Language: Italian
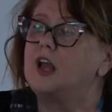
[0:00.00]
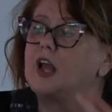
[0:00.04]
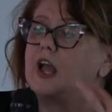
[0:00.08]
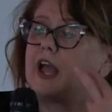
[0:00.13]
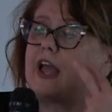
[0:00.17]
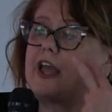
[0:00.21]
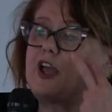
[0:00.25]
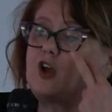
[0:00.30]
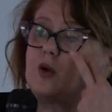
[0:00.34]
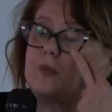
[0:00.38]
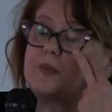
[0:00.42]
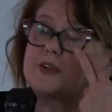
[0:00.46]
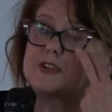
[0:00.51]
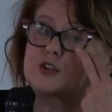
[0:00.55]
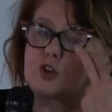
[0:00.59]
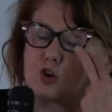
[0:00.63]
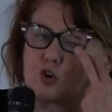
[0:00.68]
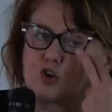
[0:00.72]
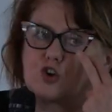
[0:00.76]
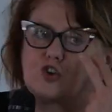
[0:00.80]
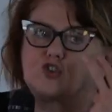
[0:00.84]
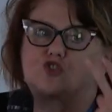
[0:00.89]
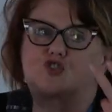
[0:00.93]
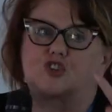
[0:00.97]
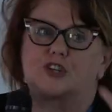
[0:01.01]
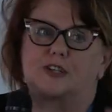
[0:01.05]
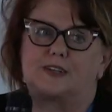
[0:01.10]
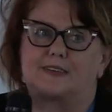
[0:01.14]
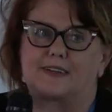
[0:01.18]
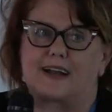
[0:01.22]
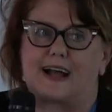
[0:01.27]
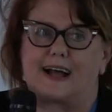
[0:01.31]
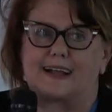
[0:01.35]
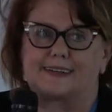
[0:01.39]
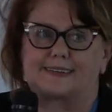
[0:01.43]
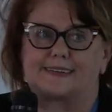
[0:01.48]
e io mi sono
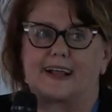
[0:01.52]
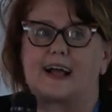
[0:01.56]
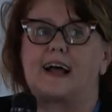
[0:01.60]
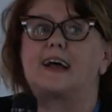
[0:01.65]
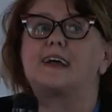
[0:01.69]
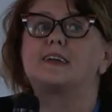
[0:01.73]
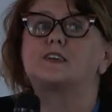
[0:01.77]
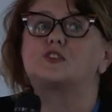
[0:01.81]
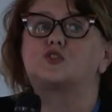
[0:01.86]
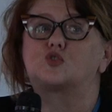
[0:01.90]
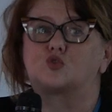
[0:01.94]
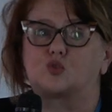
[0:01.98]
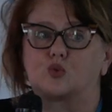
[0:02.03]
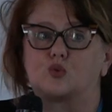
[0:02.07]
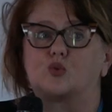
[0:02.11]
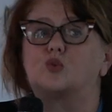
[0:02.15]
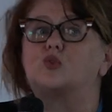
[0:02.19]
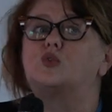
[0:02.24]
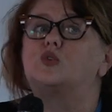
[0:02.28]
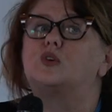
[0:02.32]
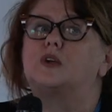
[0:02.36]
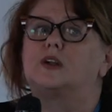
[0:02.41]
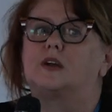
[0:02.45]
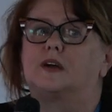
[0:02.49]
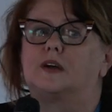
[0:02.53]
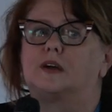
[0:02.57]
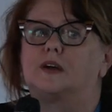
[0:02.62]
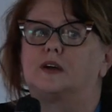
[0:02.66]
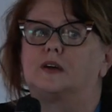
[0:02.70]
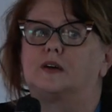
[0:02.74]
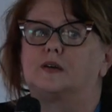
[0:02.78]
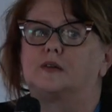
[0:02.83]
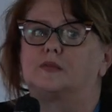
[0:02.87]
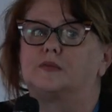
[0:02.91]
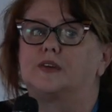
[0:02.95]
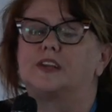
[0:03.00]
concentrata sulle
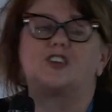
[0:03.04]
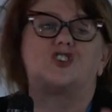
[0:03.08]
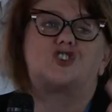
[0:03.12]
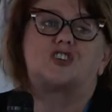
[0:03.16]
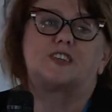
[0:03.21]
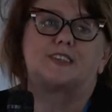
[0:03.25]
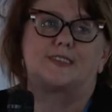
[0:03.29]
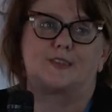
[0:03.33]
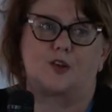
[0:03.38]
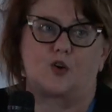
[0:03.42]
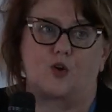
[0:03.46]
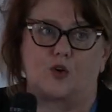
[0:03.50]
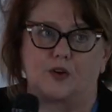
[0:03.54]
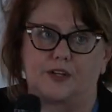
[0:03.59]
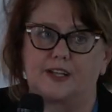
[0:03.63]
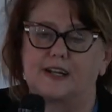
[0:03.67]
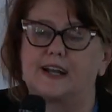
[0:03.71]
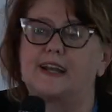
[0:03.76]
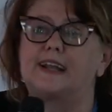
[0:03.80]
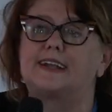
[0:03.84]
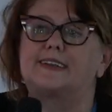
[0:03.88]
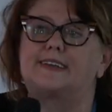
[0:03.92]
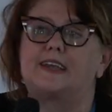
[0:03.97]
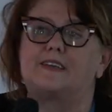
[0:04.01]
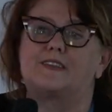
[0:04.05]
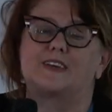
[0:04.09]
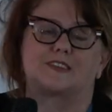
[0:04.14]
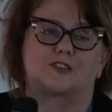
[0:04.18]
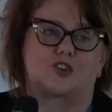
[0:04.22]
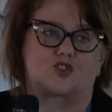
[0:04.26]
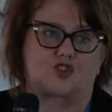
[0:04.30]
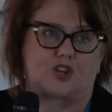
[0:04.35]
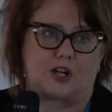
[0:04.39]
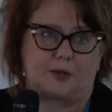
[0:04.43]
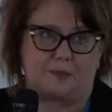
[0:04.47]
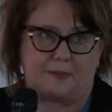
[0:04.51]
eh, decisioni relative ai
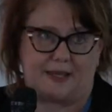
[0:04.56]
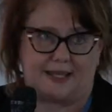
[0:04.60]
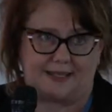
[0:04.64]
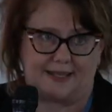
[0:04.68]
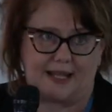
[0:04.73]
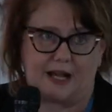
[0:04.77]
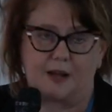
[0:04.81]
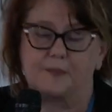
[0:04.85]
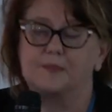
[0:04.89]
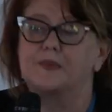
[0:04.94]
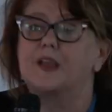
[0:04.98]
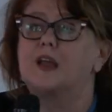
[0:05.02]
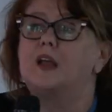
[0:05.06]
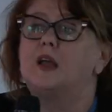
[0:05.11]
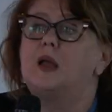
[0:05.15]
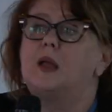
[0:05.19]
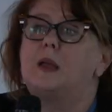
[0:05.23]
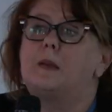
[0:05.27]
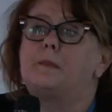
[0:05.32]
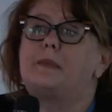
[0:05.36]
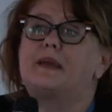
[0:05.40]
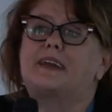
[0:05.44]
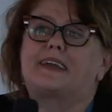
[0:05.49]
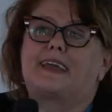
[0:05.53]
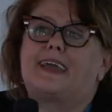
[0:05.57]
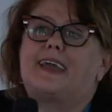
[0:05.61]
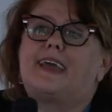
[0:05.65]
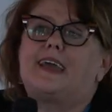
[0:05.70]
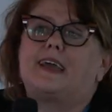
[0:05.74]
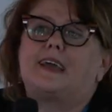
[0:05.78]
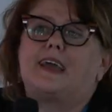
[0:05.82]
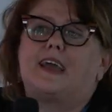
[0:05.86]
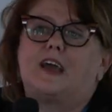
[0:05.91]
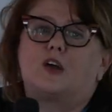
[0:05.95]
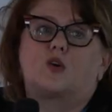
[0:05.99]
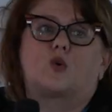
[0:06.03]
social media
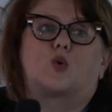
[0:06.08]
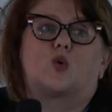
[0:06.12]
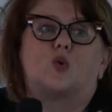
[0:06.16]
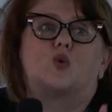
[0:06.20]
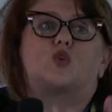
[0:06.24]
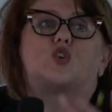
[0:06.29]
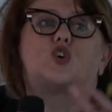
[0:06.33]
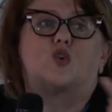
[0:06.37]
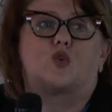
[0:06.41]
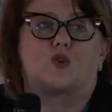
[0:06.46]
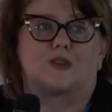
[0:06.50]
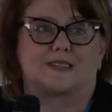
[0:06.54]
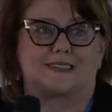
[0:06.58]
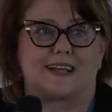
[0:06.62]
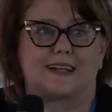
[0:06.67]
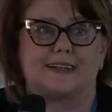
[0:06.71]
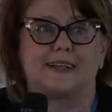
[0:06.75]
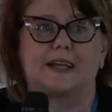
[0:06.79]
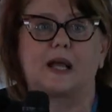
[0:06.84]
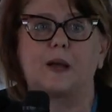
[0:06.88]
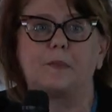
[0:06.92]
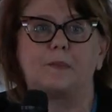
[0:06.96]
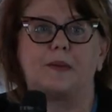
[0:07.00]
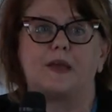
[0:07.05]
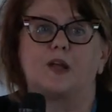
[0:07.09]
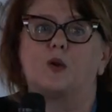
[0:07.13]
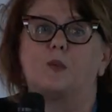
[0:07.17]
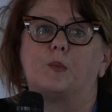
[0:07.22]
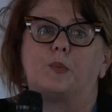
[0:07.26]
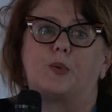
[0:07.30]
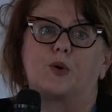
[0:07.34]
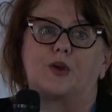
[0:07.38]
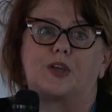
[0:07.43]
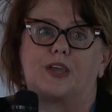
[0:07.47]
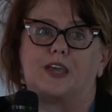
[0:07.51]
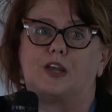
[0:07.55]
perché ero curiosa di capire un
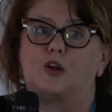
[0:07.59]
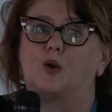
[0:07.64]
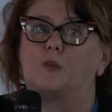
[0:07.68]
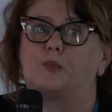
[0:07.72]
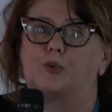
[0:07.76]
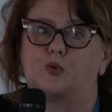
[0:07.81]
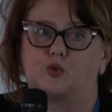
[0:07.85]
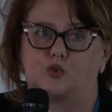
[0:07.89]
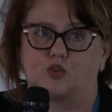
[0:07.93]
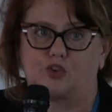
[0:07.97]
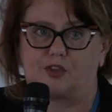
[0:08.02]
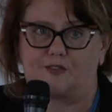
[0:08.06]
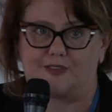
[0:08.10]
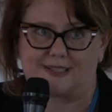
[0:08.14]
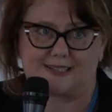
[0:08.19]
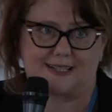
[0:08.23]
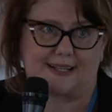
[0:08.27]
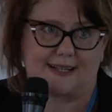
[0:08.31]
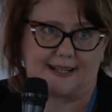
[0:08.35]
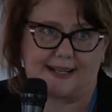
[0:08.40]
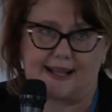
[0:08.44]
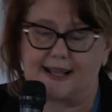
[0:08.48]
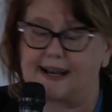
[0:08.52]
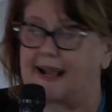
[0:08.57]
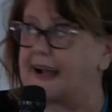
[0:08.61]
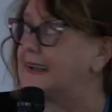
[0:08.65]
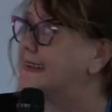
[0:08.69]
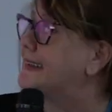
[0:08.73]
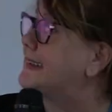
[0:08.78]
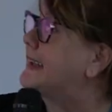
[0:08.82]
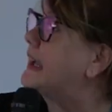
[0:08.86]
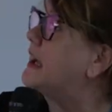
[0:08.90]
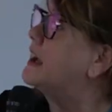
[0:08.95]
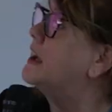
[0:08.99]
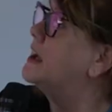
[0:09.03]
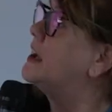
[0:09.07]
pochino il punto di vista del
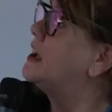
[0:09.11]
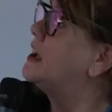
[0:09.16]
garante.